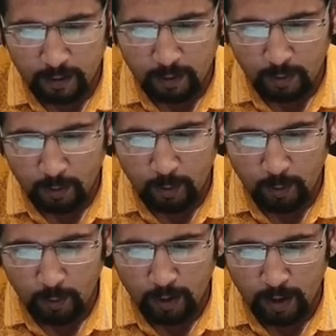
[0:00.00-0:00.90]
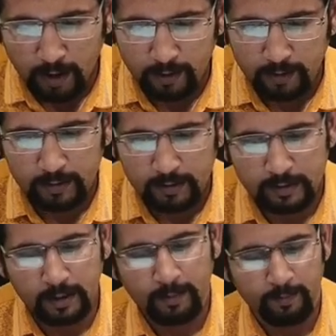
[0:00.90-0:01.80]
क्यू आर
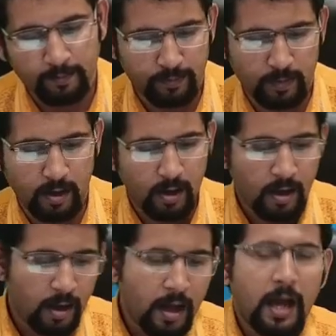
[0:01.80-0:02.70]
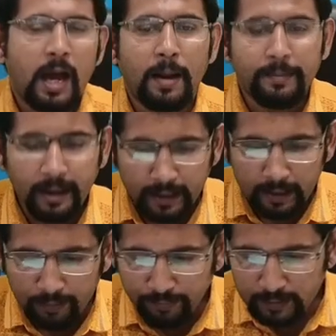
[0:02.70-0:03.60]
ठीक है अब ये
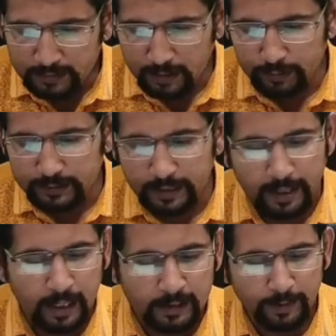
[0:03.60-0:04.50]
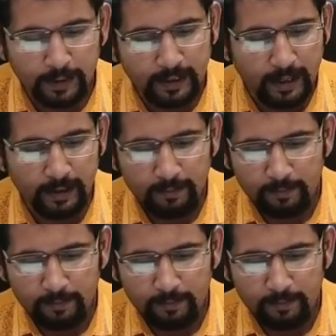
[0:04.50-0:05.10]
इंडिफरेंस कर्व की खास बात क्या है